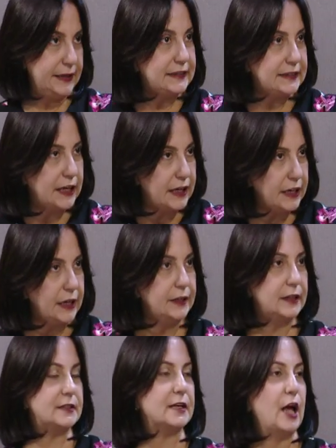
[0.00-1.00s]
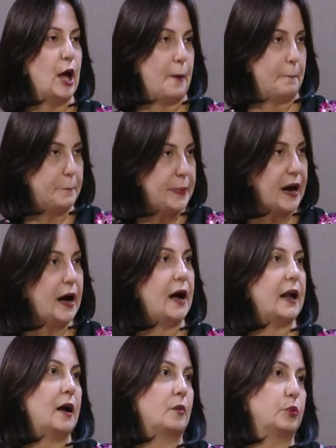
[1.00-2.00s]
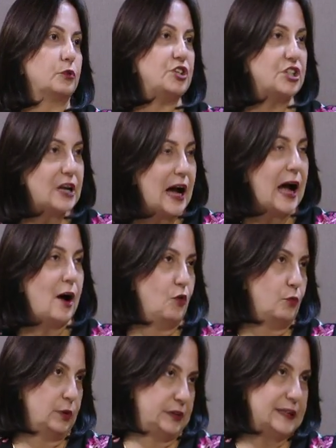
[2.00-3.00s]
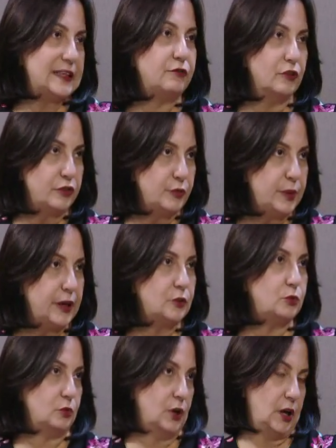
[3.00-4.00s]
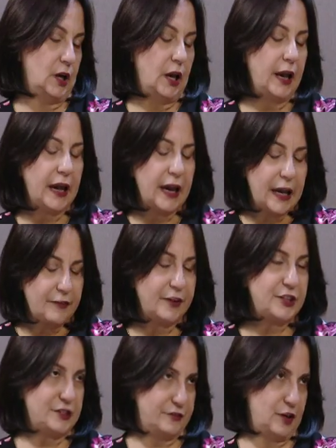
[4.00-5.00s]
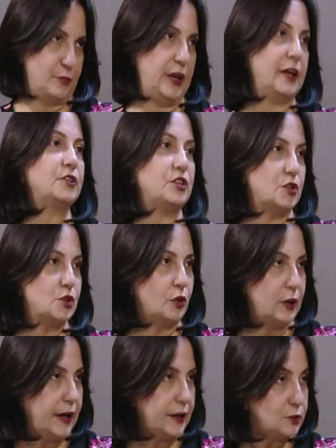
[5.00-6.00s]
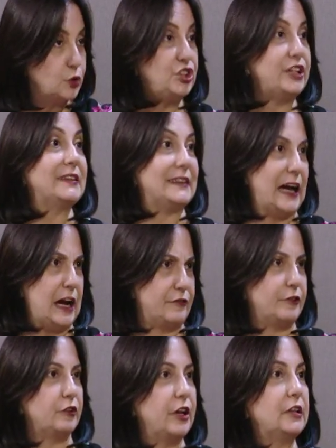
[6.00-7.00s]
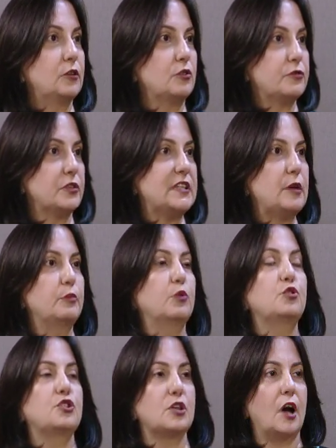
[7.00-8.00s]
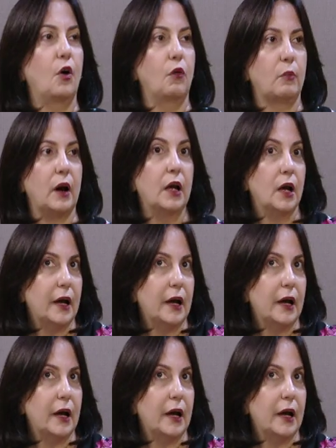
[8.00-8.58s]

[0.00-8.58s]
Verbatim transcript: inseridas para buscar um desenvolvimento é efetivamente so, é, sustentável. Né? Então, hoje você busca uma.